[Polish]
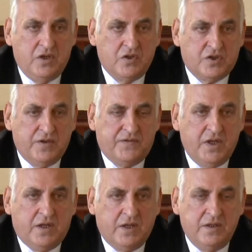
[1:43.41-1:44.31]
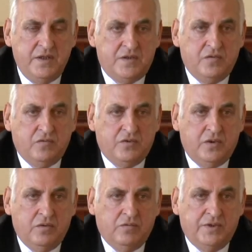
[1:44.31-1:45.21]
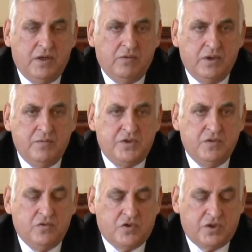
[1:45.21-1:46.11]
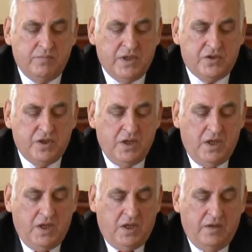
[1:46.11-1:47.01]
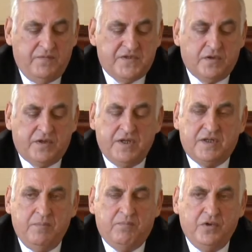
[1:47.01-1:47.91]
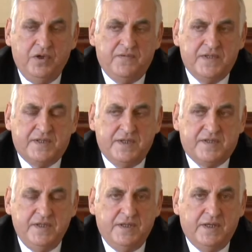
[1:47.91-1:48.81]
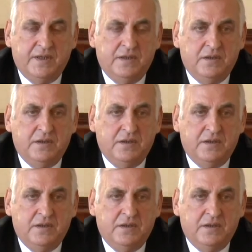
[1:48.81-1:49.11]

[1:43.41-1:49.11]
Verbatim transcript: że w tej kadencji udało nam się utrzymać wysokie tempo inwestycyjne.